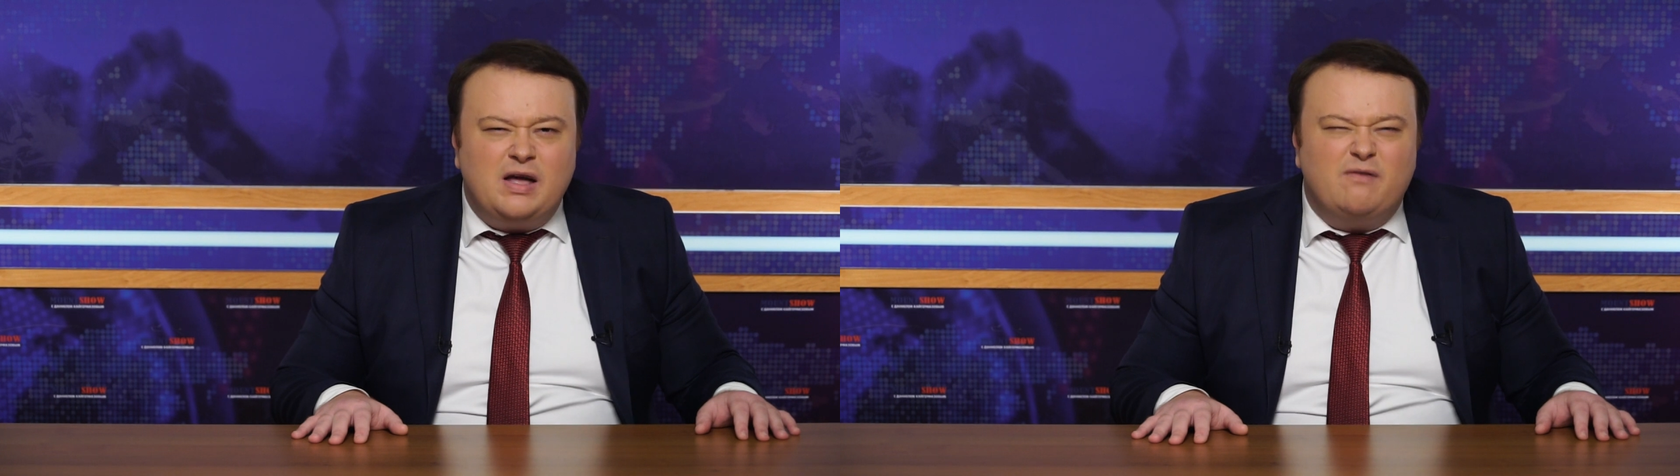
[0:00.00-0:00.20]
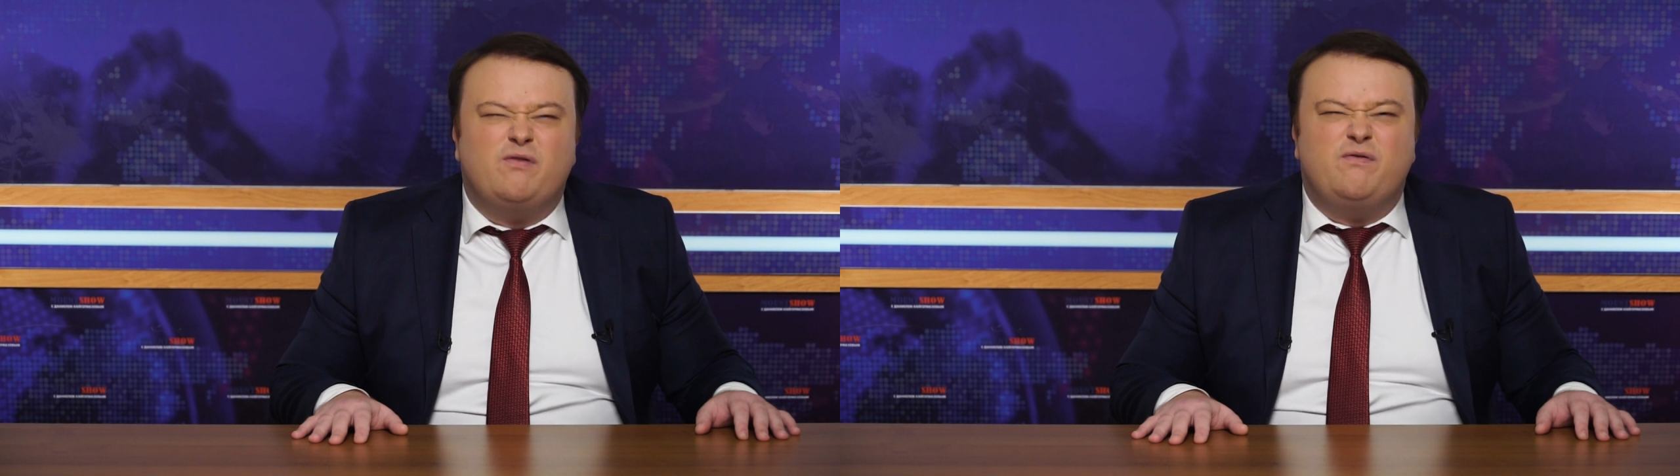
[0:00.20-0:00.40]

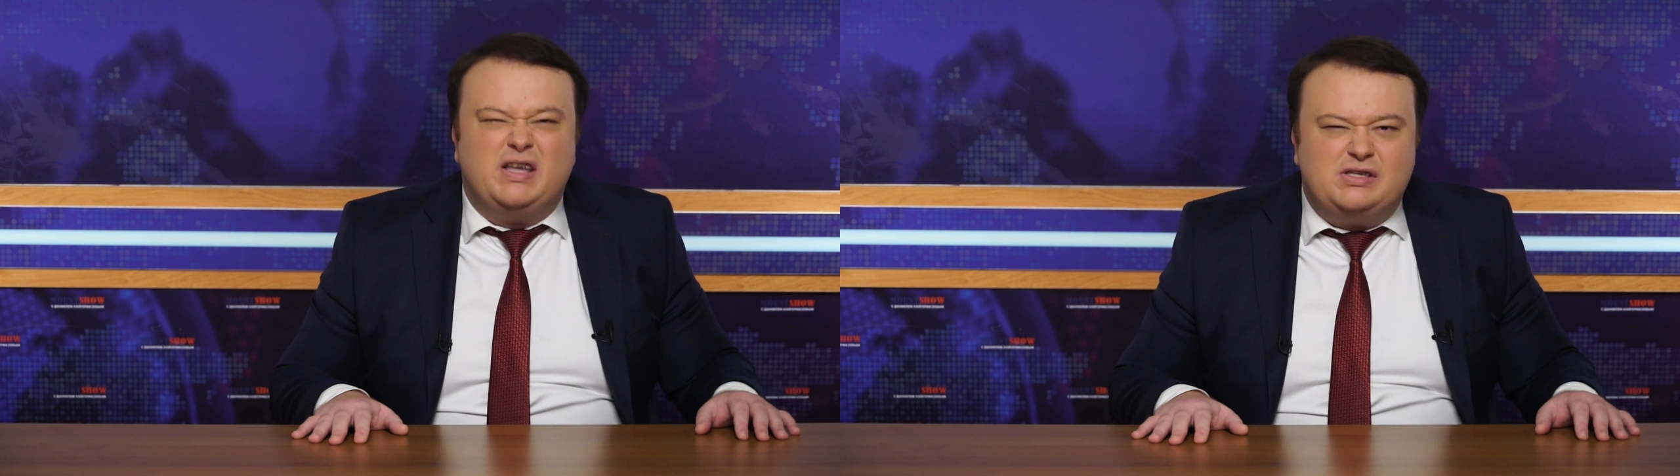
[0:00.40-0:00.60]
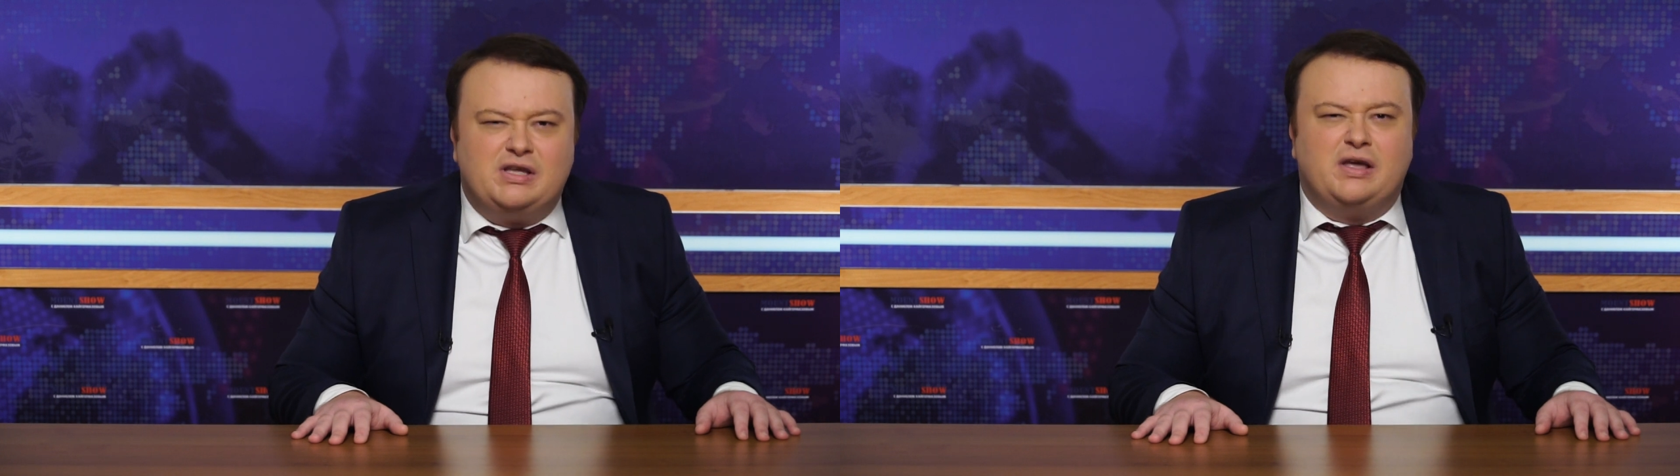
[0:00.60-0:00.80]
в
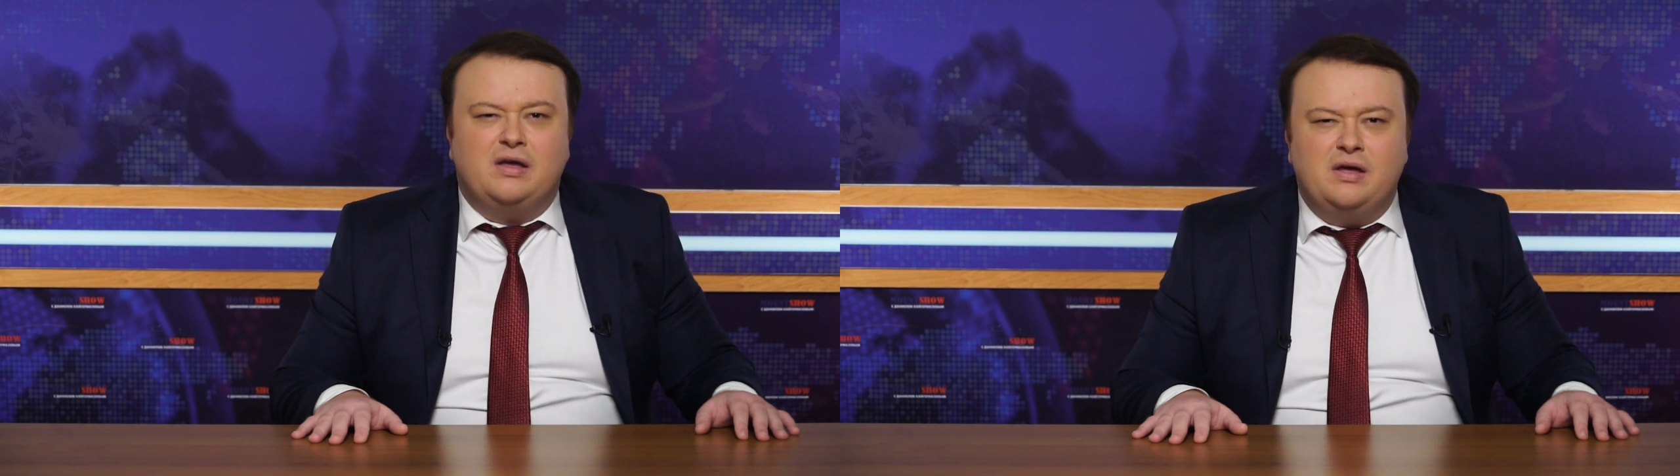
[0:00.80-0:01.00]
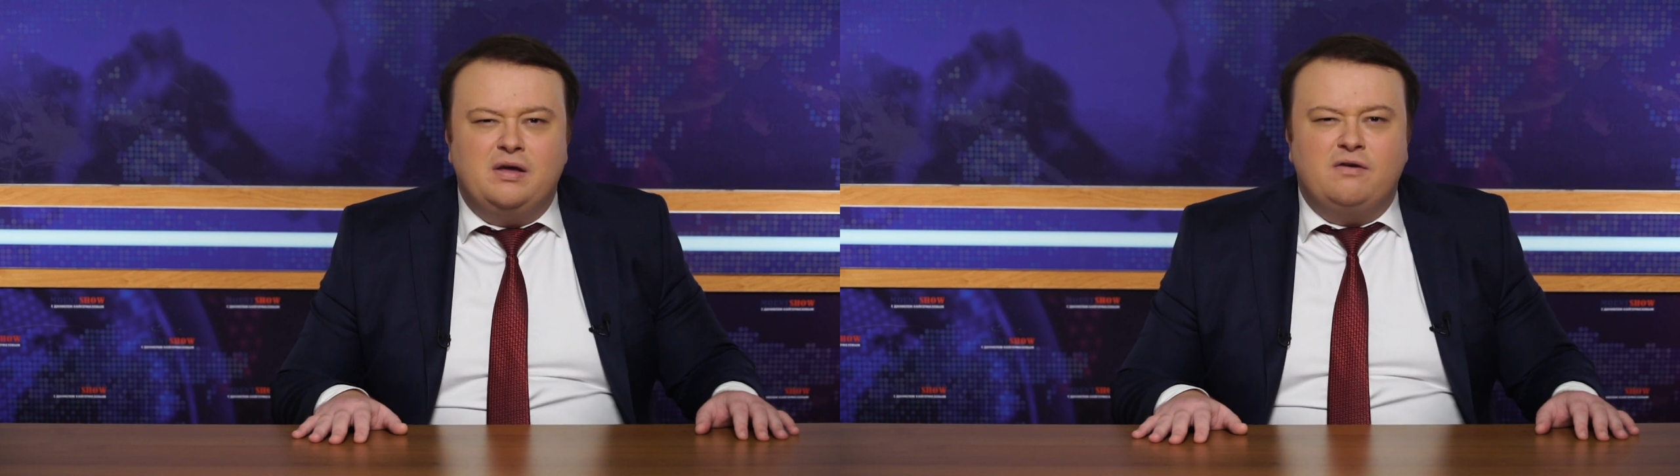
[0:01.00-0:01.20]
весе,
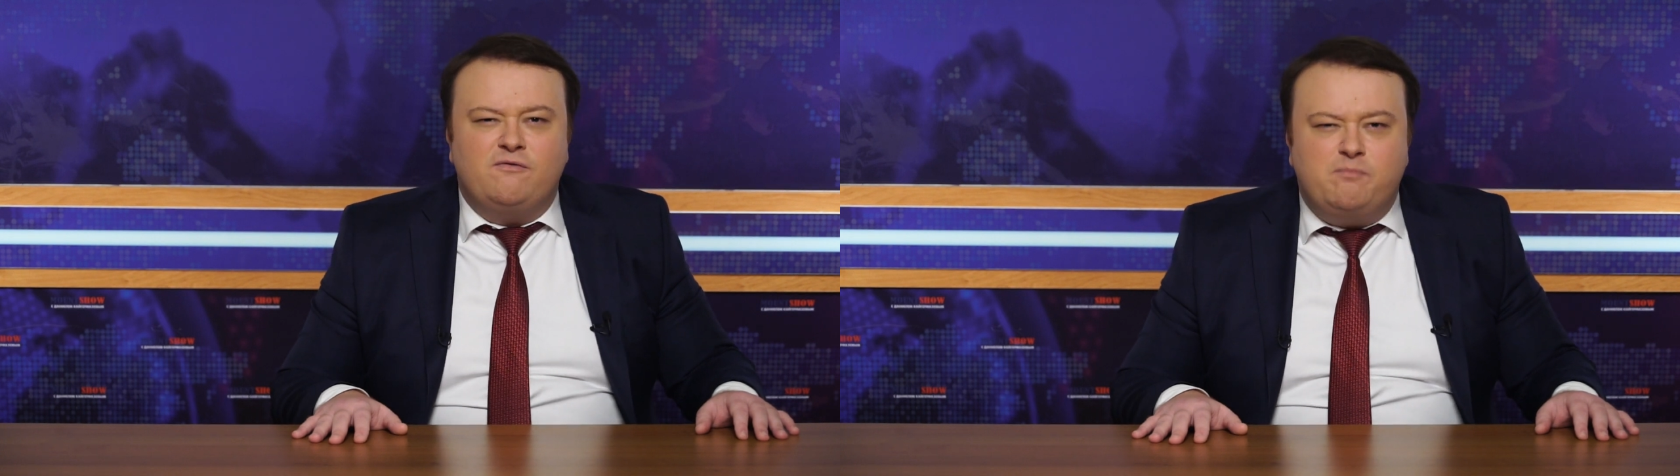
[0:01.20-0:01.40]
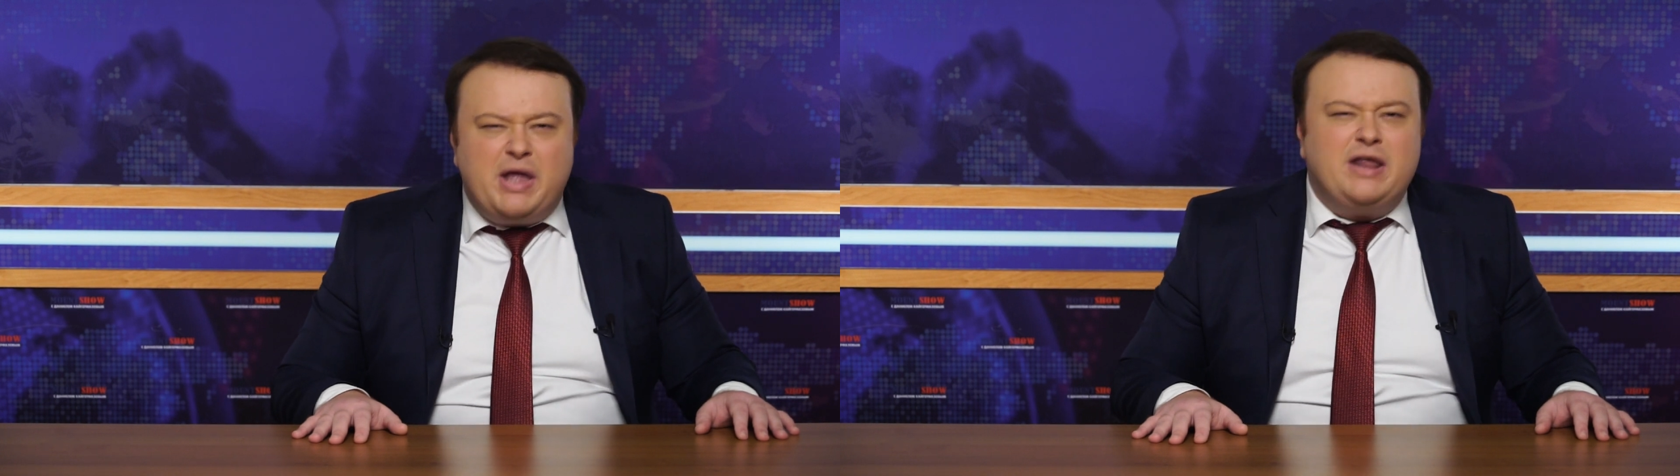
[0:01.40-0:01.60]

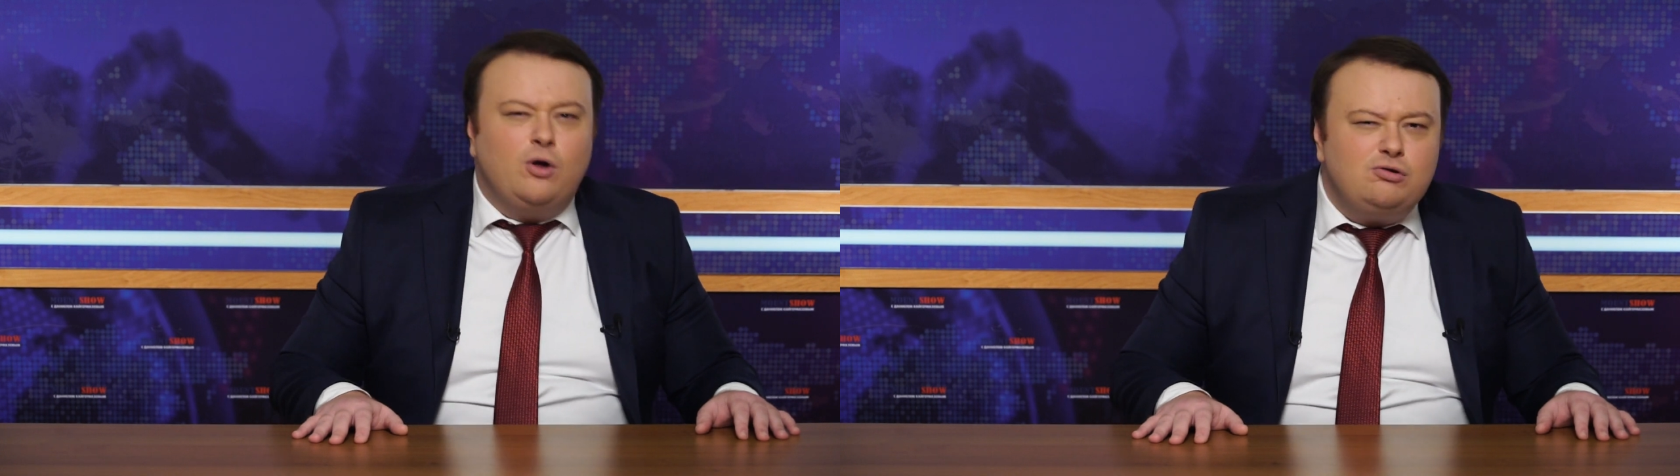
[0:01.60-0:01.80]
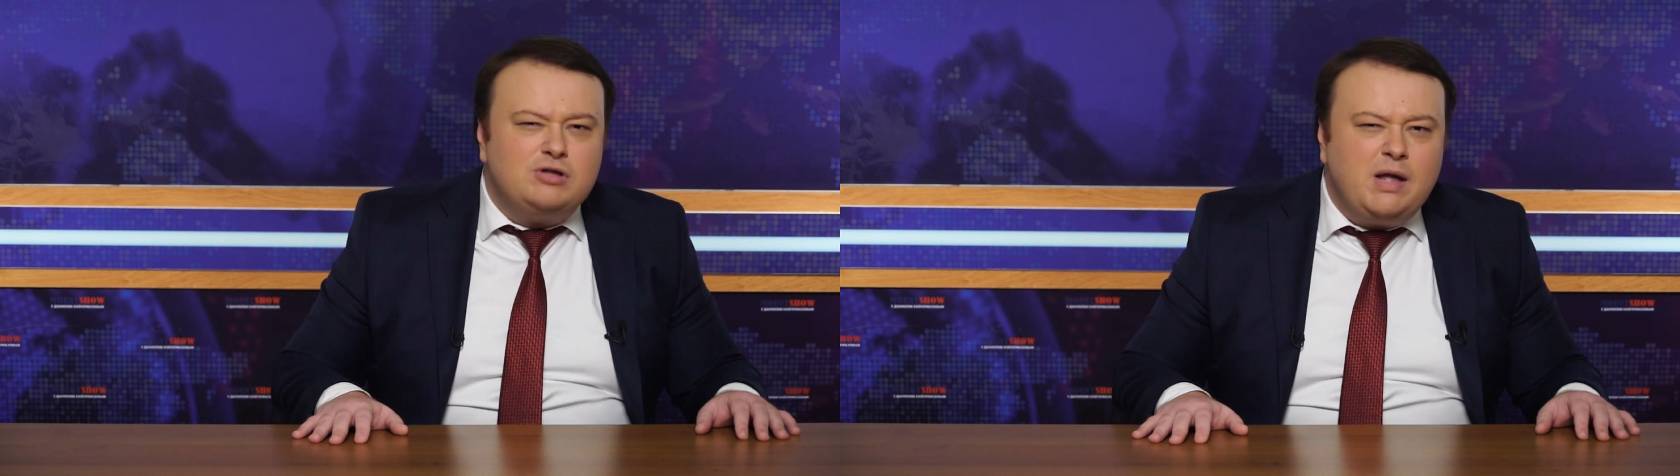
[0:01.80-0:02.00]
в
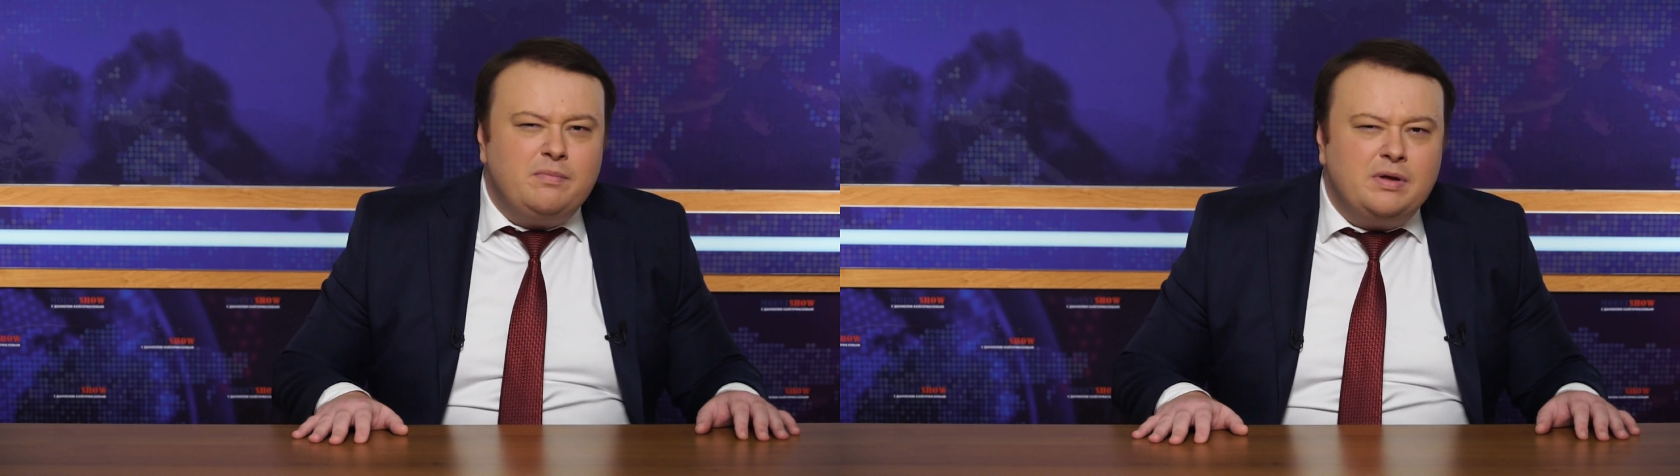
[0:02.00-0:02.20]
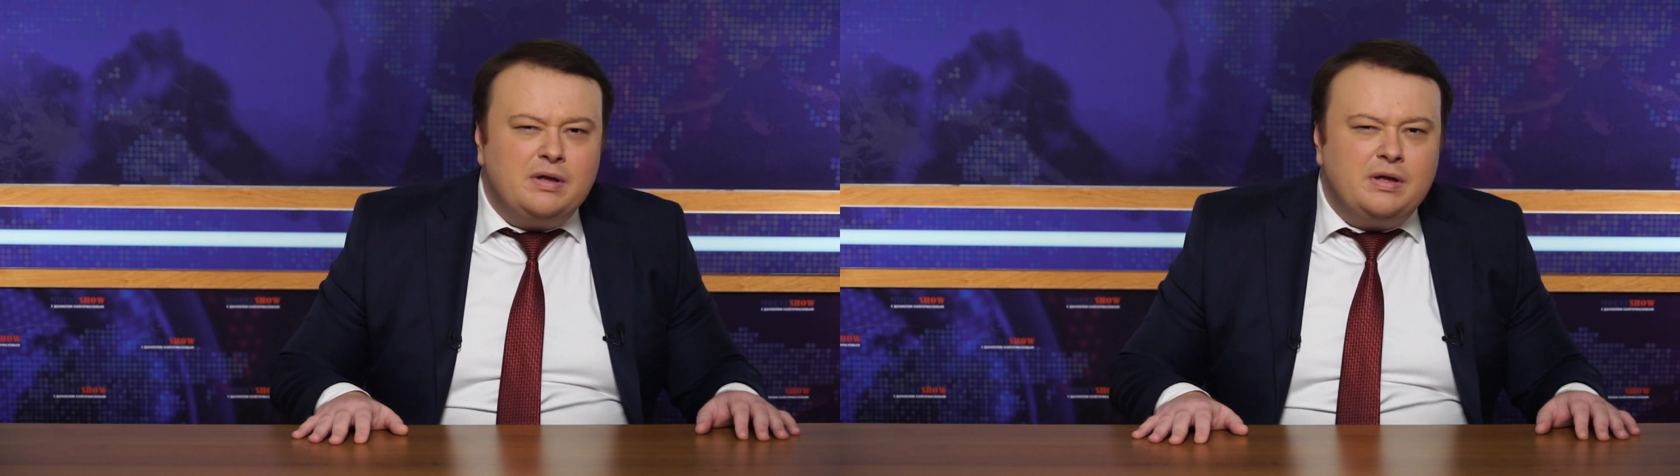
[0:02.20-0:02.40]
переносном